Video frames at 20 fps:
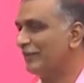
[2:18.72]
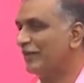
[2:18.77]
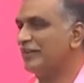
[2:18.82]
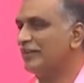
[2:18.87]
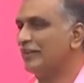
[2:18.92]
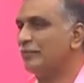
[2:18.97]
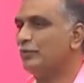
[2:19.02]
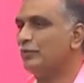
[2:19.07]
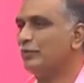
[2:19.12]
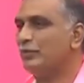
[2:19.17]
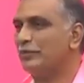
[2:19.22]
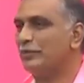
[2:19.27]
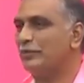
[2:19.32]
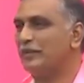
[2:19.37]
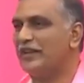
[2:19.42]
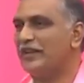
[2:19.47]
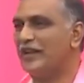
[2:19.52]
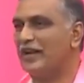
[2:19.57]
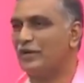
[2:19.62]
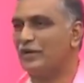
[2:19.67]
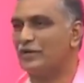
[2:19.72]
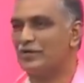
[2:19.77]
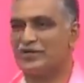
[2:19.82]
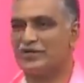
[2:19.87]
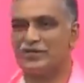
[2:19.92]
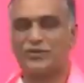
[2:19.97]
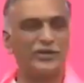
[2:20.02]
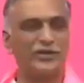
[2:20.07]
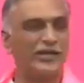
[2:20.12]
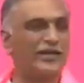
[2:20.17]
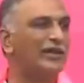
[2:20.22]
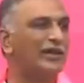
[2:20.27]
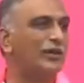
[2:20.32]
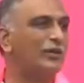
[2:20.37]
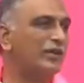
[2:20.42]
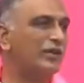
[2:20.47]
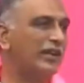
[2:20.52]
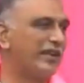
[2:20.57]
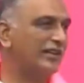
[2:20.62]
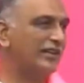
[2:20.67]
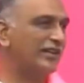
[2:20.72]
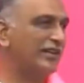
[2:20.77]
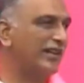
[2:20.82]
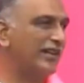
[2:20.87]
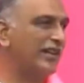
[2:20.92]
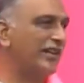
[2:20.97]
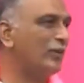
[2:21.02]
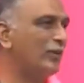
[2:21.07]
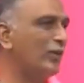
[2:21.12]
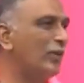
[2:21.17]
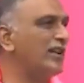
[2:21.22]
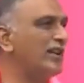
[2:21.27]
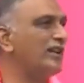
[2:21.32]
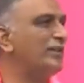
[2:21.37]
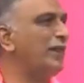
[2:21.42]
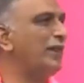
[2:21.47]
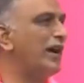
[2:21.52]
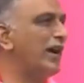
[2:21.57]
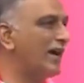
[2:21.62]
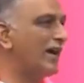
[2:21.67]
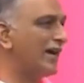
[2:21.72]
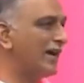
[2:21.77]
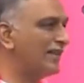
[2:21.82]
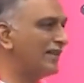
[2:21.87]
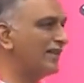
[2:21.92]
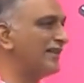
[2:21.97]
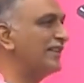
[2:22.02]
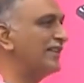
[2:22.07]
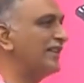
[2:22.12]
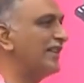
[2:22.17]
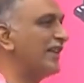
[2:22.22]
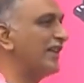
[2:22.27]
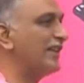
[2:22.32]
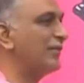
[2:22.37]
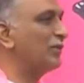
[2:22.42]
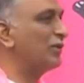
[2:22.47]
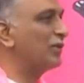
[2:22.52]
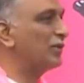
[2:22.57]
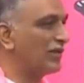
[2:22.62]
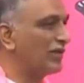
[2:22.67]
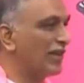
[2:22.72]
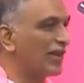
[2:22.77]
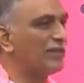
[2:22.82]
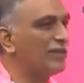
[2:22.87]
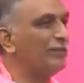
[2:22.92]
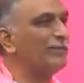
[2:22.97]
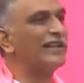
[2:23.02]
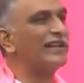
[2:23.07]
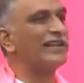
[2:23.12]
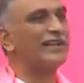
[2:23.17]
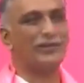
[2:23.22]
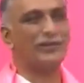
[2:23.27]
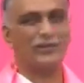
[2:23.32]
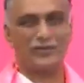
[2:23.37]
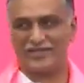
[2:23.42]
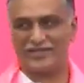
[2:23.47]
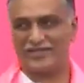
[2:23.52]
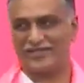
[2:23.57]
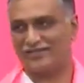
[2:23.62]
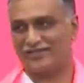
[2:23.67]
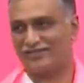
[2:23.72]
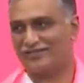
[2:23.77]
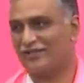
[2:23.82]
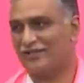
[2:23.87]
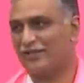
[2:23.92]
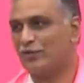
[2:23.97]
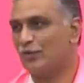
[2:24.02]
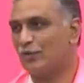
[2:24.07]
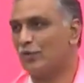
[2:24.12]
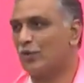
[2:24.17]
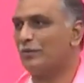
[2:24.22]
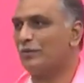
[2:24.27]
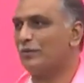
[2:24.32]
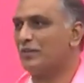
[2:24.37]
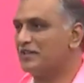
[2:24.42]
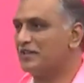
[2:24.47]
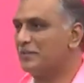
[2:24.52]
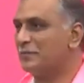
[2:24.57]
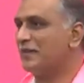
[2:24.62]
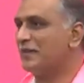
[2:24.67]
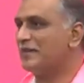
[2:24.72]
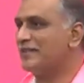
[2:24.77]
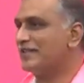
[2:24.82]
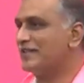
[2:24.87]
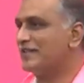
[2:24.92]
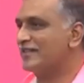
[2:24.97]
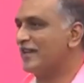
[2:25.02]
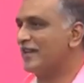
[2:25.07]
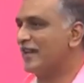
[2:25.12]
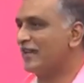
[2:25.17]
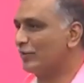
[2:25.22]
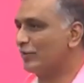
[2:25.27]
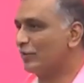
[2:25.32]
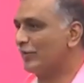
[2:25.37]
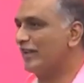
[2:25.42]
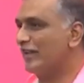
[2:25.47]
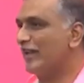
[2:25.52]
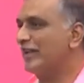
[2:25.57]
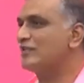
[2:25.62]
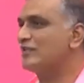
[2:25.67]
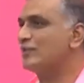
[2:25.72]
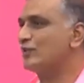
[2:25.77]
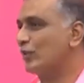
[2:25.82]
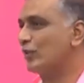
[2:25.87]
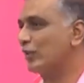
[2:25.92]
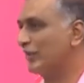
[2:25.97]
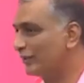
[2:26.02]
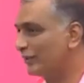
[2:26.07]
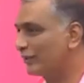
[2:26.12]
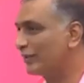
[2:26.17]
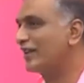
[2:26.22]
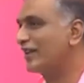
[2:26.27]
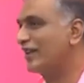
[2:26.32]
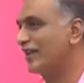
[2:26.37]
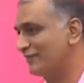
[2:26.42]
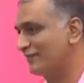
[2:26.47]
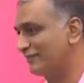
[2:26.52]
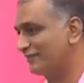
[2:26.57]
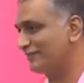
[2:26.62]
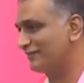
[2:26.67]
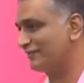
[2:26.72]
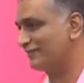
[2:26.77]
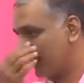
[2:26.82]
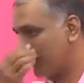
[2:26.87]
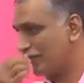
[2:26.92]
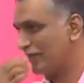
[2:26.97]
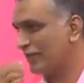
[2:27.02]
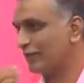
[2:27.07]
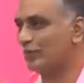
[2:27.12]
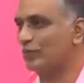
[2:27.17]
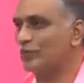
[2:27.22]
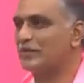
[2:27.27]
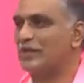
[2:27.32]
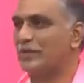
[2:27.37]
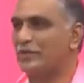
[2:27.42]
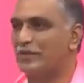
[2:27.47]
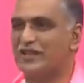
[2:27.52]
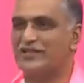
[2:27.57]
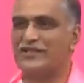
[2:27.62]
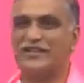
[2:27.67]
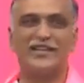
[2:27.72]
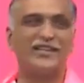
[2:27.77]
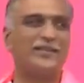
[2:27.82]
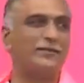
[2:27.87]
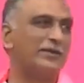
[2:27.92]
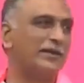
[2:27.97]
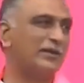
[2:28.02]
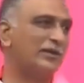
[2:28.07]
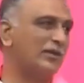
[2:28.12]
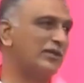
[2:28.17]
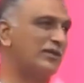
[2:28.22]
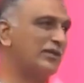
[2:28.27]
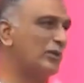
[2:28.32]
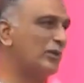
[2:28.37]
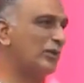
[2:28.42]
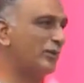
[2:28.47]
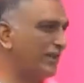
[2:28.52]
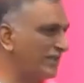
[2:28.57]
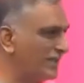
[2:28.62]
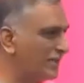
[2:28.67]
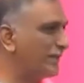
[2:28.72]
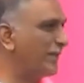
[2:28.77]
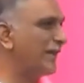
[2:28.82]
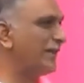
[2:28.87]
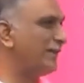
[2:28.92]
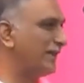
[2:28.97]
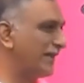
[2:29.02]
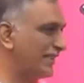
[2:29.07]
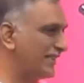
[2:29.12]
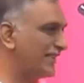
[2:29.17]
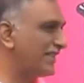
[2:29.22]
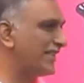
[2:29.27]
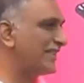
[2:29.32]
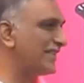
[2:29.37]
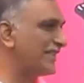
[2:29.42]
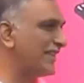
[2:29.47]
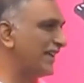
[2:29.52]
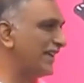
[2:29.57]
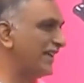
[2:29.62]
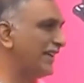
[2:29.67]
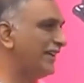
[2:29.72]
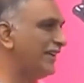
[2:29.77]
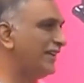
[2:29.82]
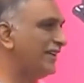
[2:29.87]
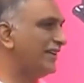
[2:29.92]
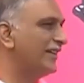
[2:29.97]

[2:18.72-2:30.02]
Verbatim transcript: ఇవాళ రేపు కొంత మీడియా హౌసెస్ కూడా ఎట్లా ఉంటాయంటే ఒకరిని బాగా తిడితే అది దాకా బ్రేకింగ్ వస్తుంది ఒక మంచి పని చేస్తే అది ఒక లైన్ స్క్రోలింగ్ కూడా రాదు ప్రజలకు సమాజానికి పనికొచ్చే ఒక మంచి పని మనం చేస్తే